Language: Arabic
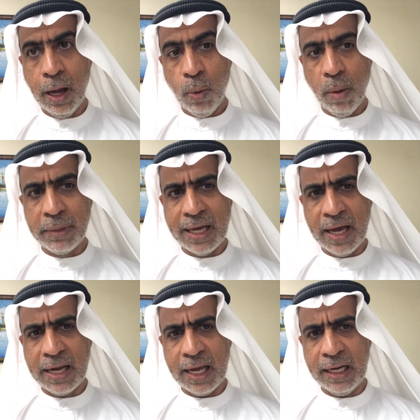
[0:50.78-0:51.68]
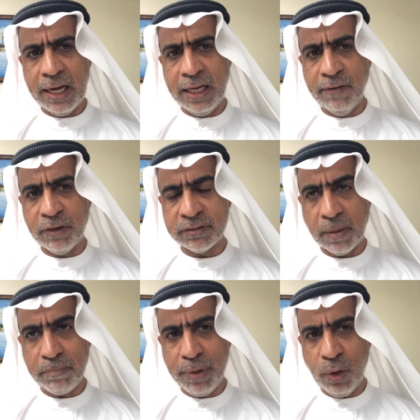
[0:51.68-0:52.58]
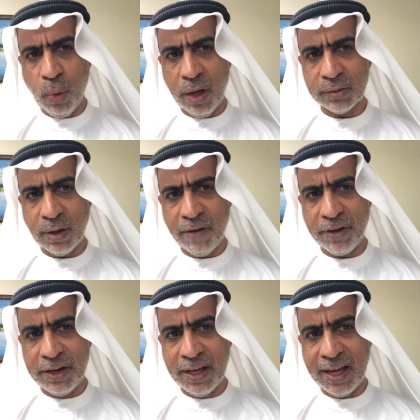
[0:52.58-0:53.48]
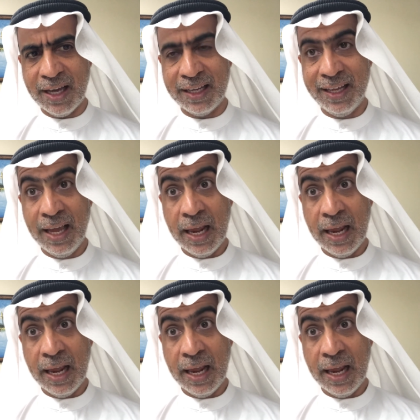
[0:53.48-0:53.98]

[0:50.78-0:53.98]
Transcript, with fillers: ومن آناء الليل فسبح وأطراف النهار